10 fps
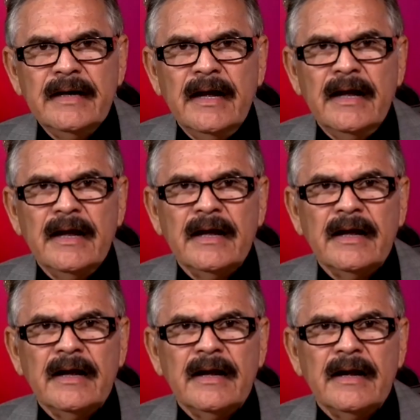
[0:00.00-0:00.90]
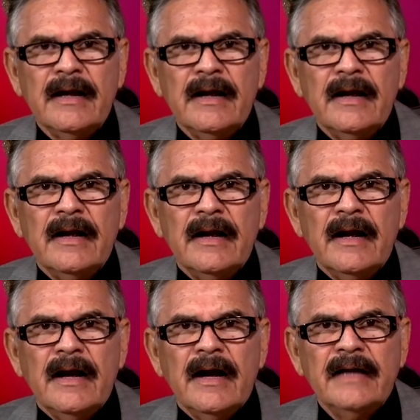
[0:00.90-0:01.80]
a,
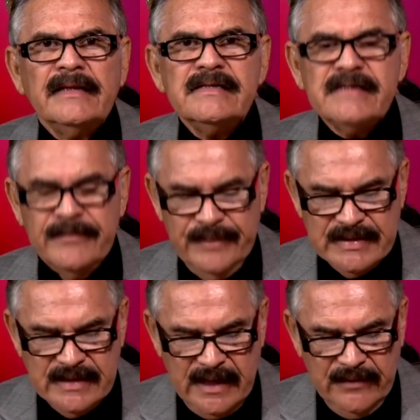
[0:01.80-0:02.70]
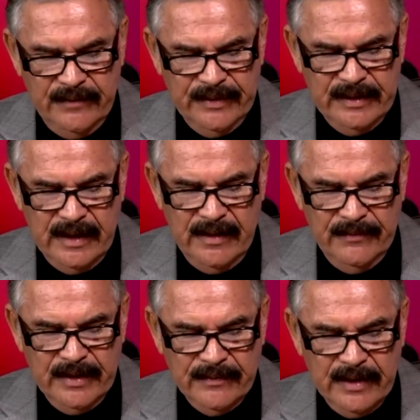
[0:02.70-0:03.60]
antes de empezar, le voy a pedir a
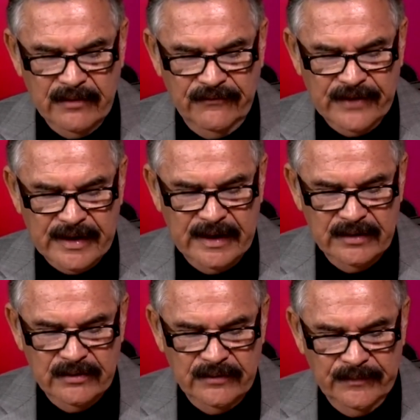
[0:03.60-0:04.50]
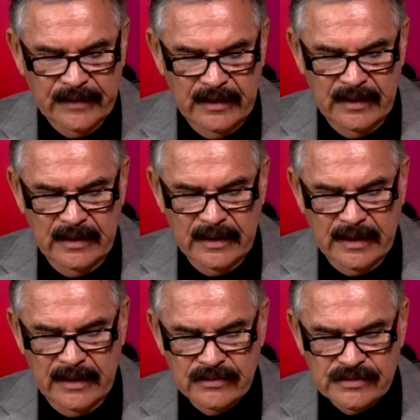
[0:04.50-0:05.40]
mi hermano Fernando
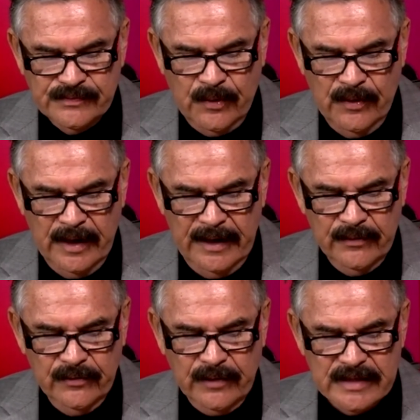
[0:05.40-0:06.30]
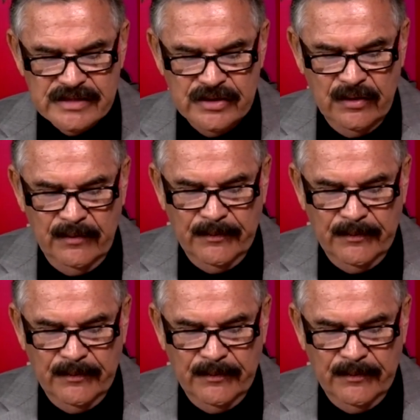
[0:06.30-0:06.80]
que nos ponga en una oración